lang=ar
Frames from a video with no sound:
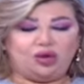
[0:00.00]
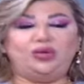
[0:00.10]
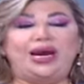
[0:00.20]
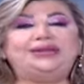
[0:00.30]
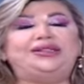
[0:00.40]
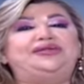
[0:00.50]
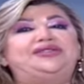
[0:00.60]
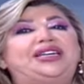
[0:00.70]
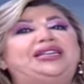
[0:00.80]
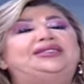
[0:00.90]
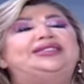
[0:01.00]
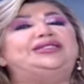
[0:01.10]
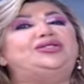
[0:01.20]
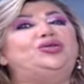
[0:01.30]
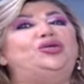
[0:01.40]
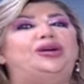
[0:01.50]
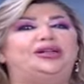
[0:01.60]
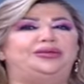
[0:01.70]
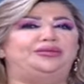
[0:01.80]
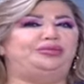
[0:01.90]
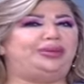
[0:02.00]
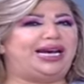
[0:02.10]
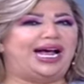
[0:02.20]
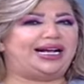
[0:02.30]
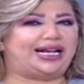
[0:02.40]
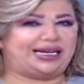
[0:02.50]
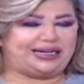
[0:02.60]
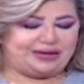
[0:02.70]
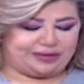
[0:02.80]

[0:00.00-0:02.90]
ولا تفترض السوء بالآخرين